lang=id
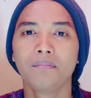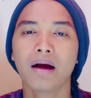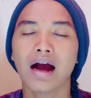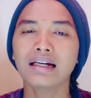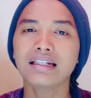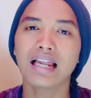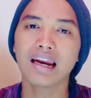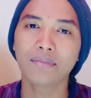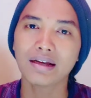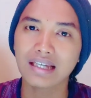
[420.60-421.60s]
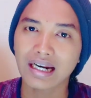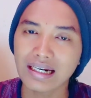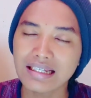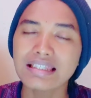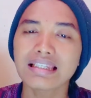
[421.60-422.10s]
Bahkan di dalam
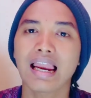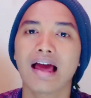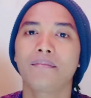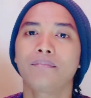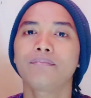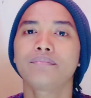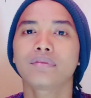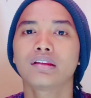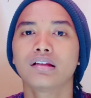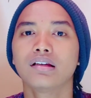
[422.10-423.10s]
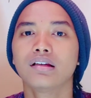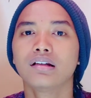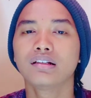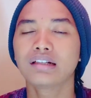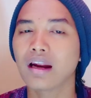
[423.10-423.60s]
ajaran Islam,
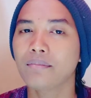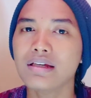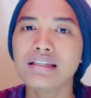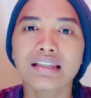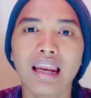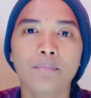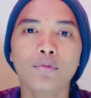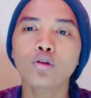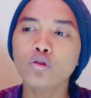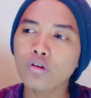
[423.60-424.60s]
dalam Islam itu